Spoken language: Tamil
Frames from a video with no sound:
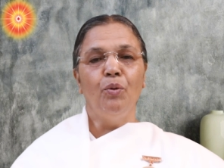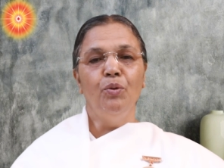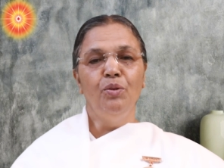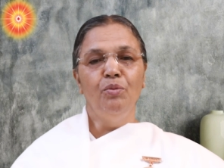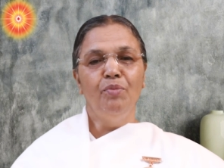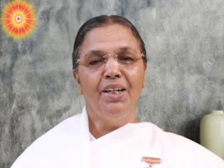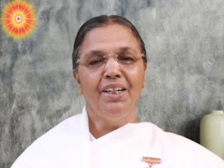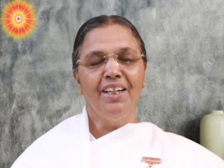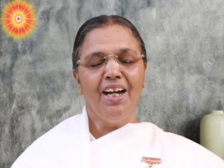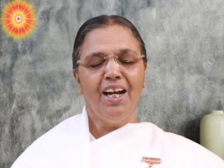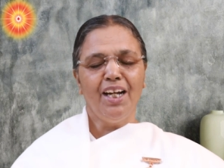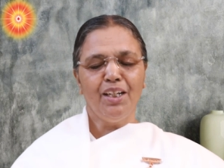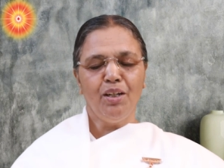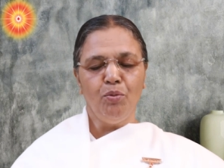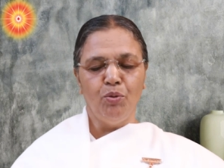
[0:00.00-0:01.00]

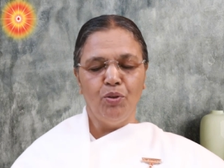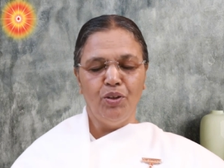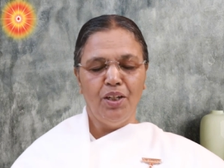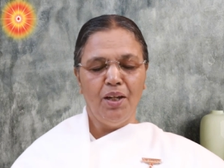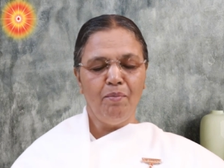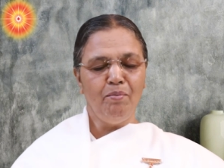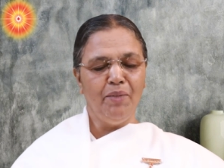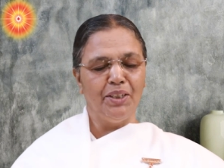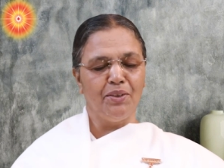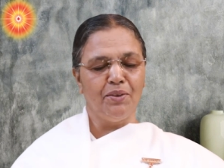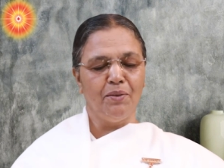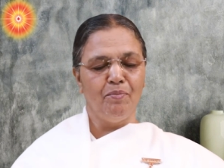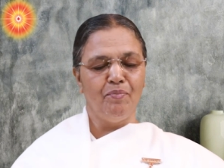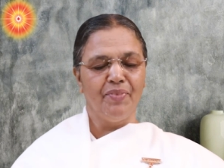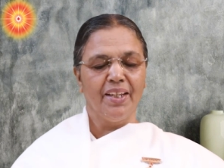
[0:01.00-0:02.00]
உண்மையான உள்ளம்
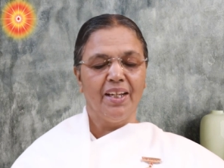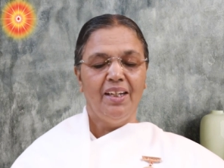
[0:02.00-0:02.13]
மற்றும்